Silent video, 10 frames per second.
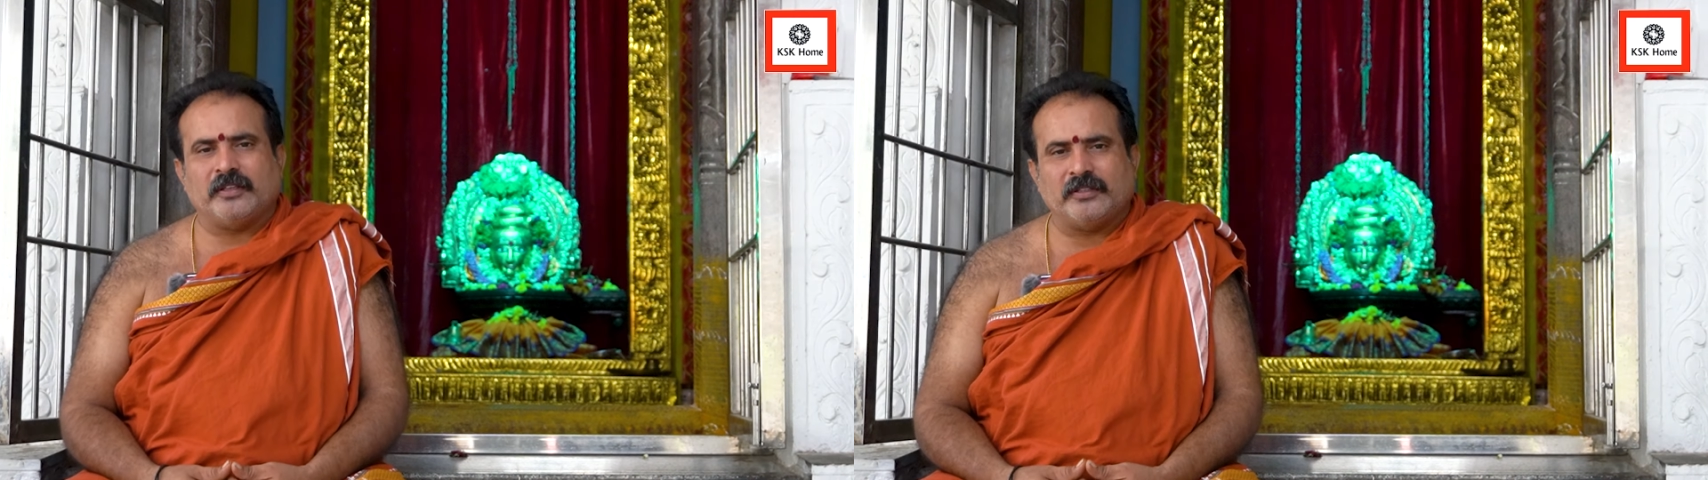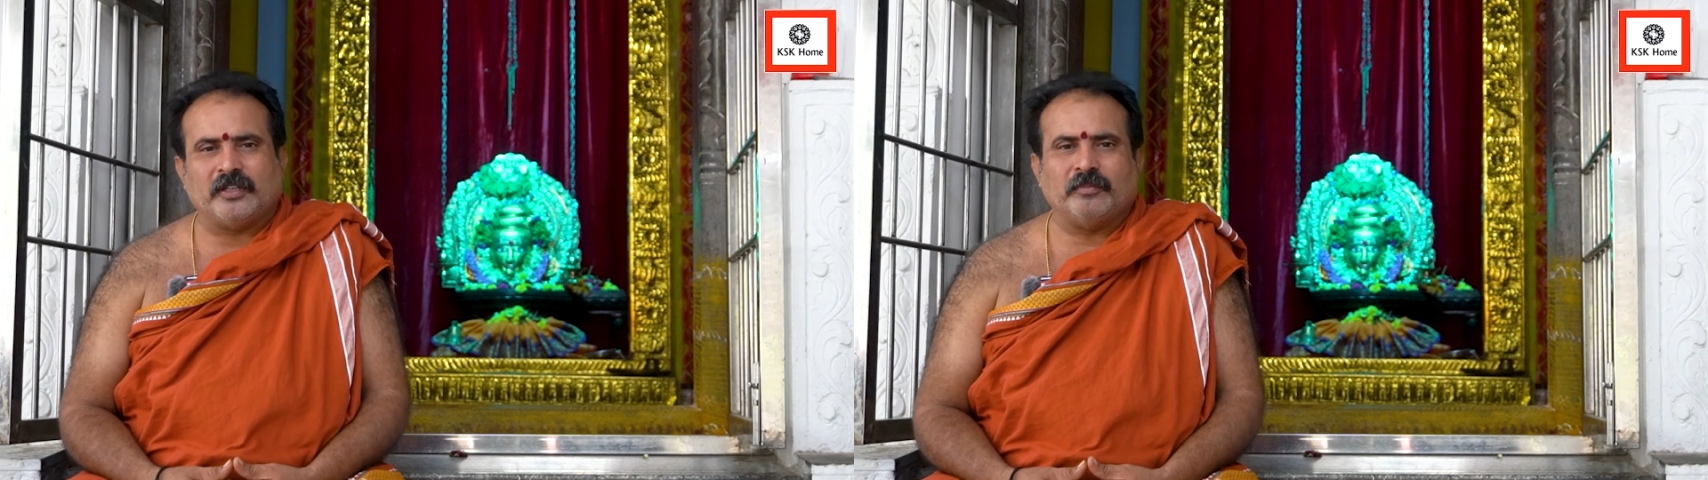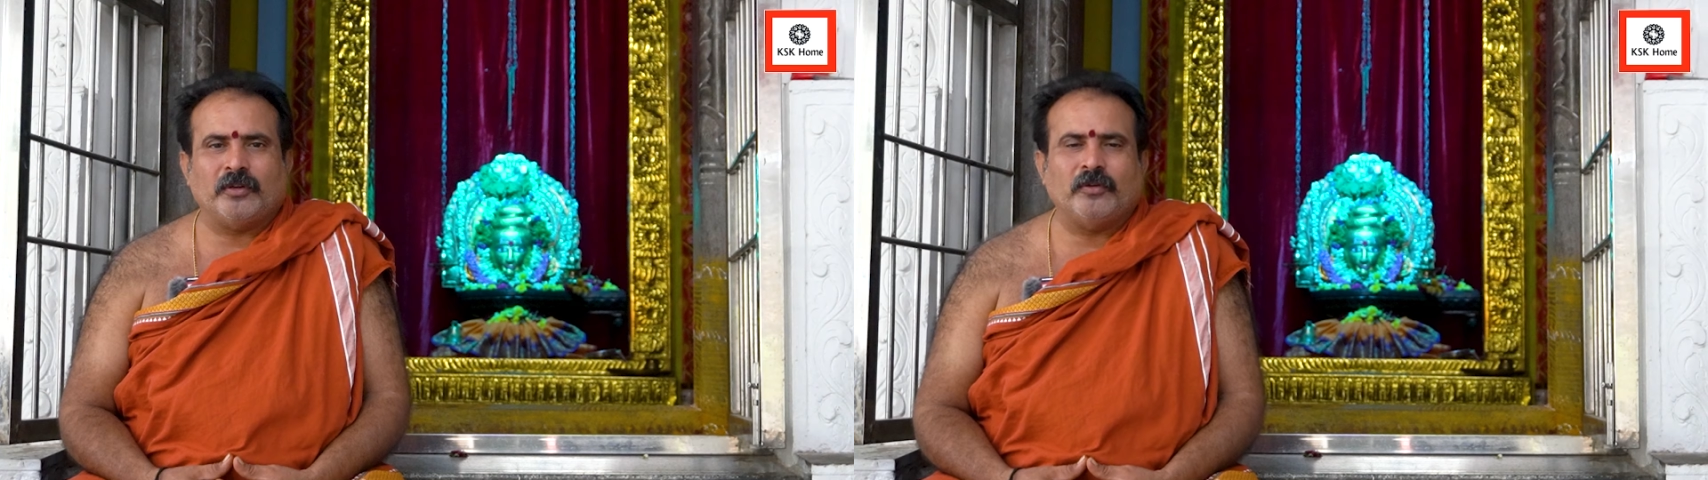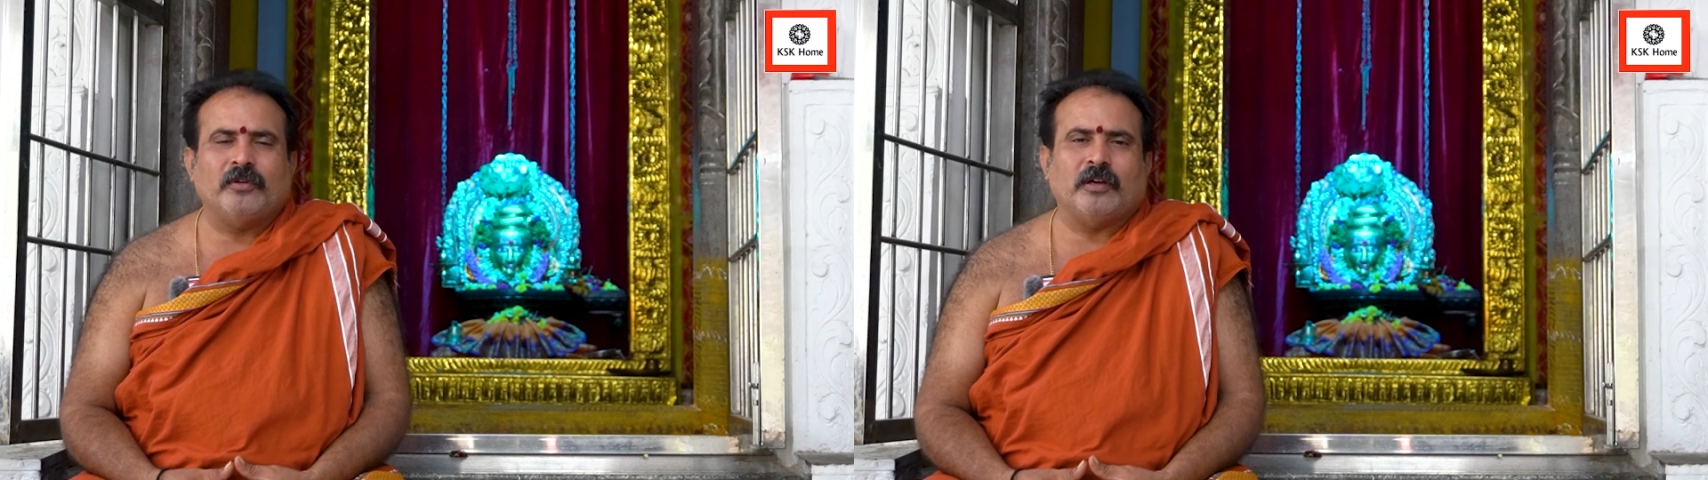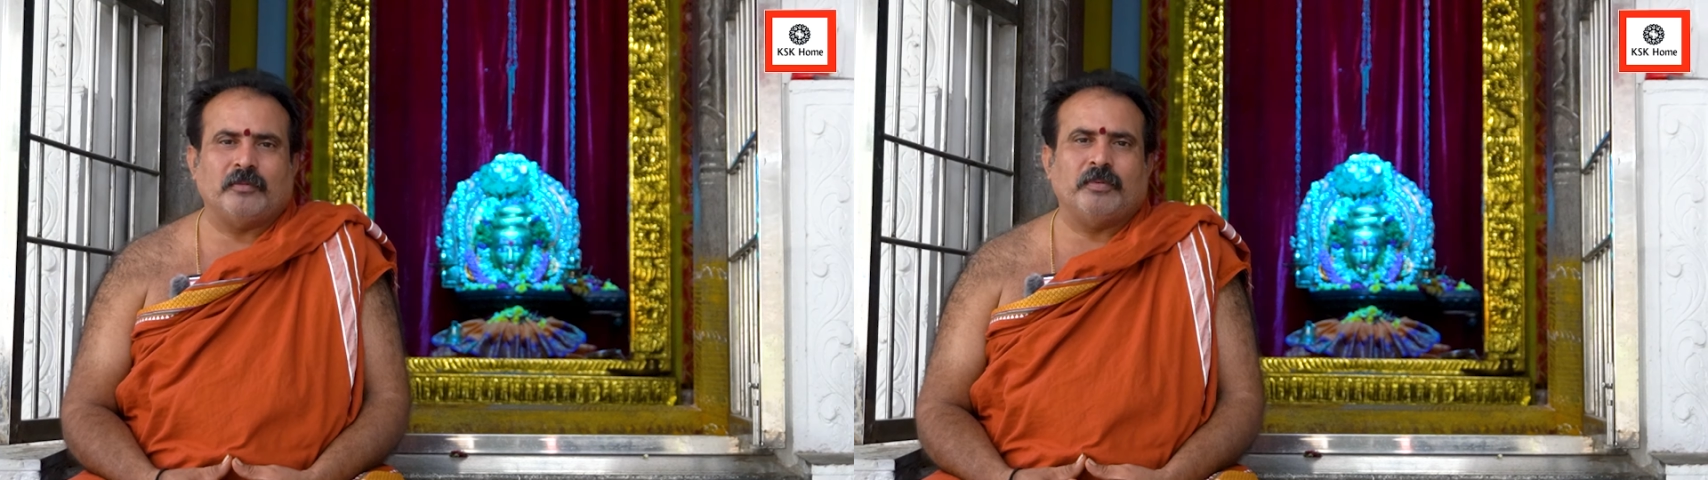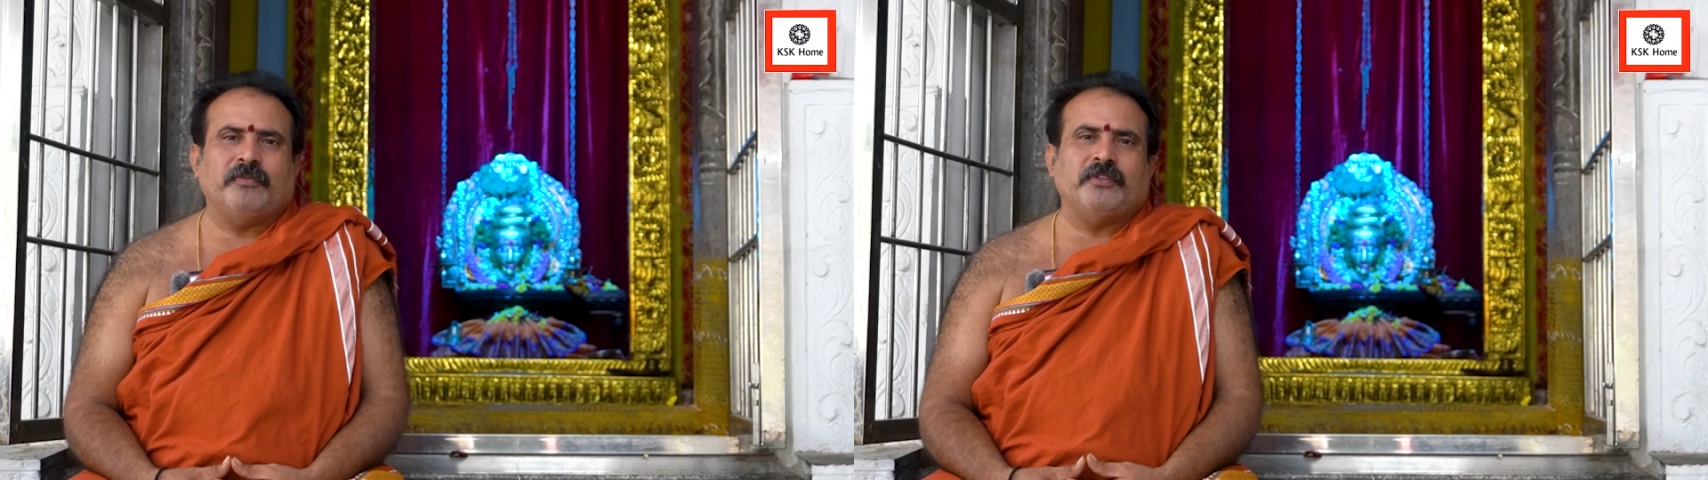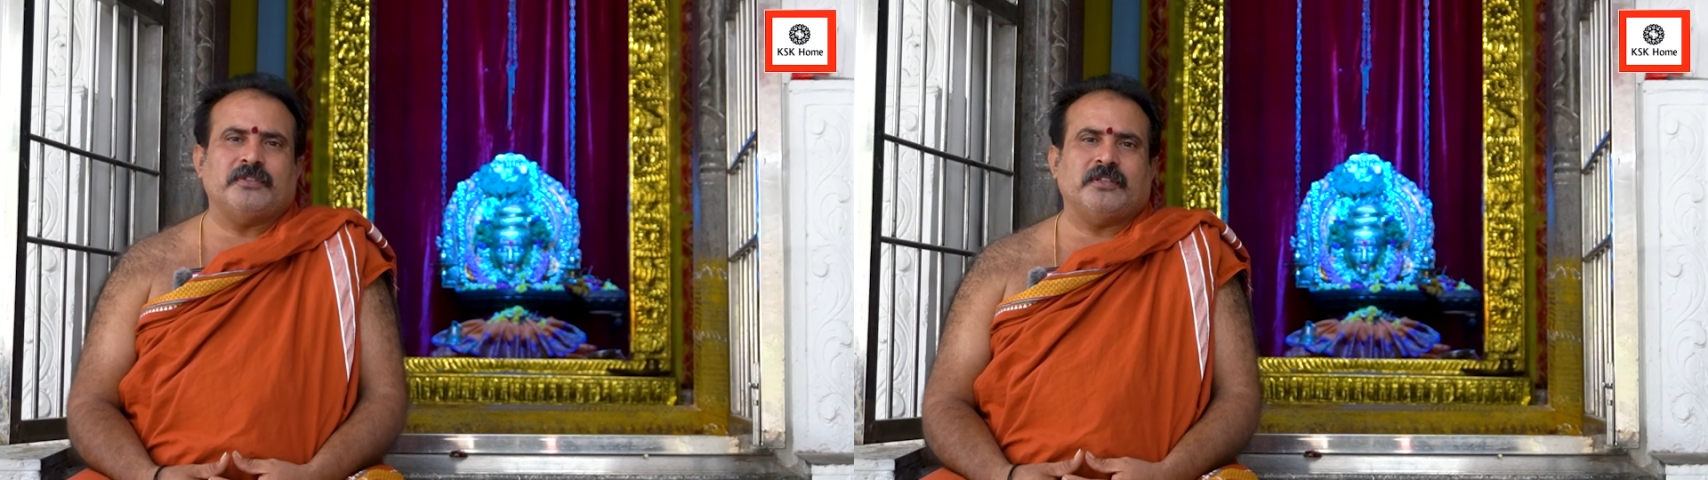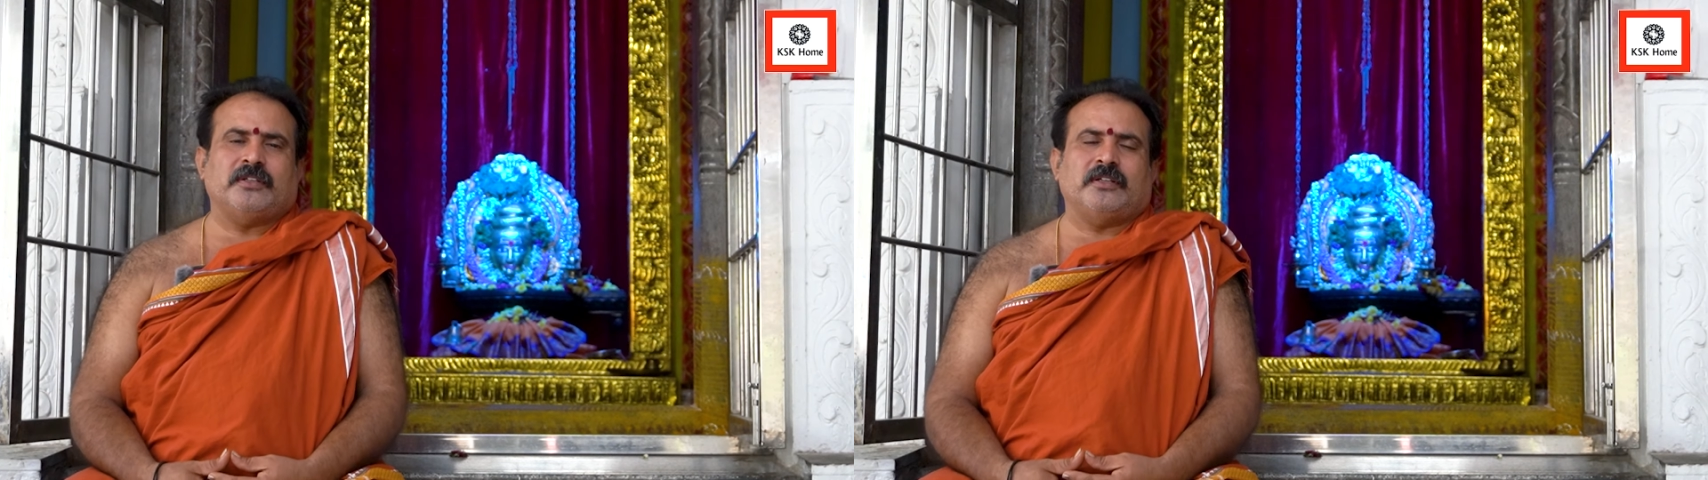ఈ జన్మలో
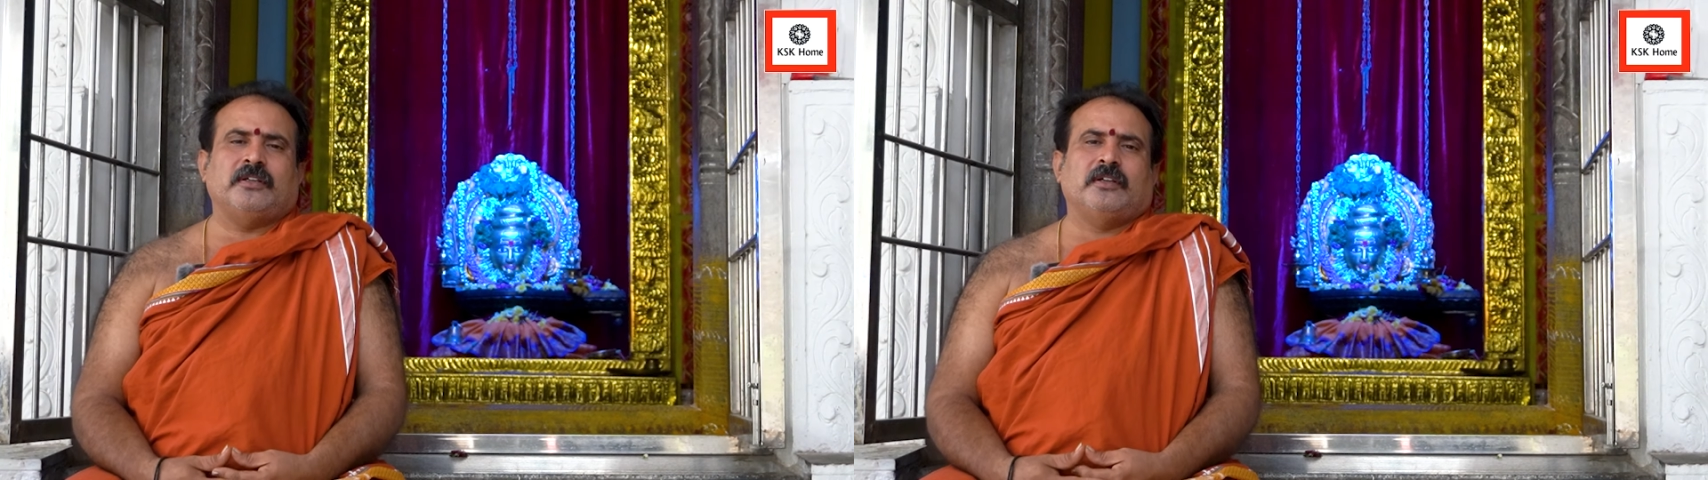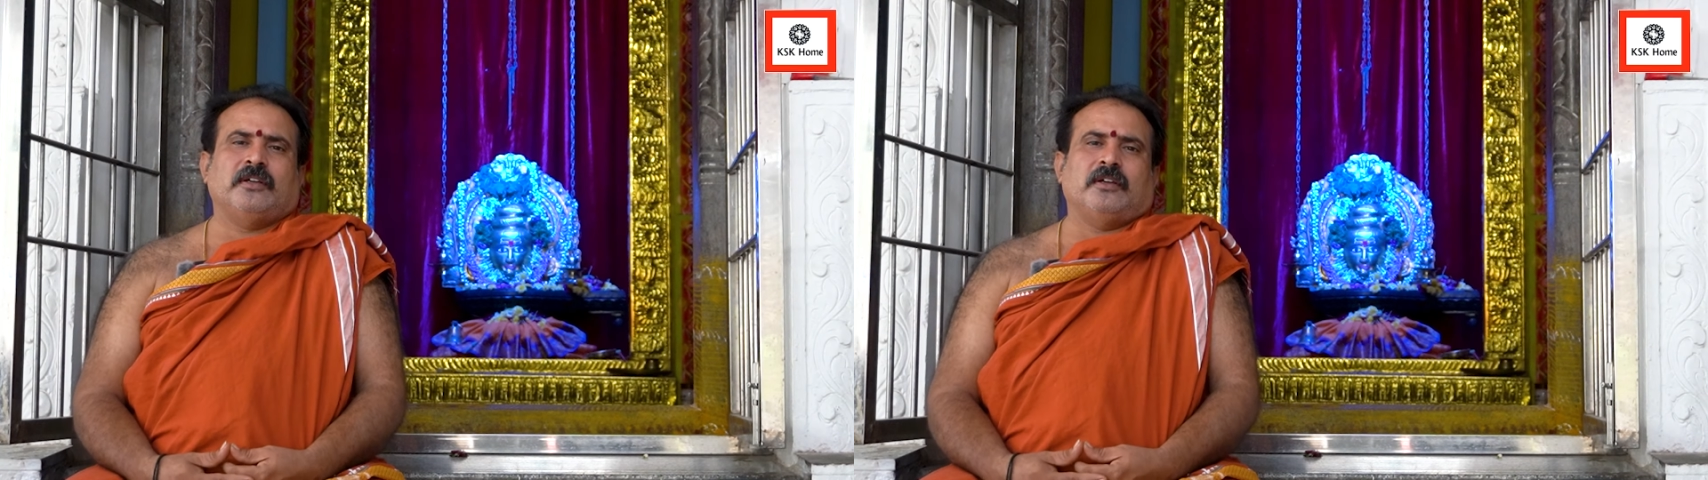అనుభవించేదే